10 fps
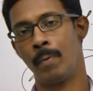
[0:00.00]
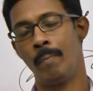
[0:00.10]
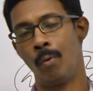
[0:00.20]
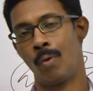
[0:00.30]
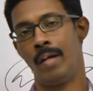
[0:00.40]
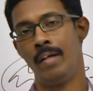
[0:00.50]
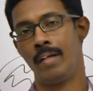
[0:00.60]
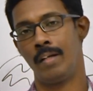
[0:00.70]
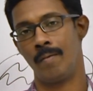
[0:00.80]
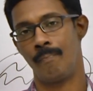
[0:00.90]
எப்போவுமே ஒரு
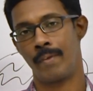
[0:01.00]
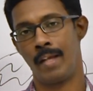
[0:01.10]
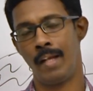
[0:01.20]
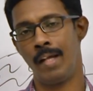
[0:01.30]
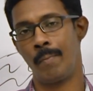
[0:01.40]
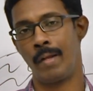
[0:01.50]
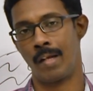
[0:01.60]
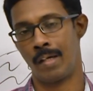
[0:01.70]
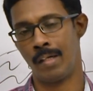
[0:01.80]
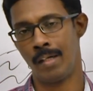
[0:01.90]
லிங்க் இருக்குது என்ன
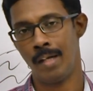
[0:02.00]
அப்படின்னா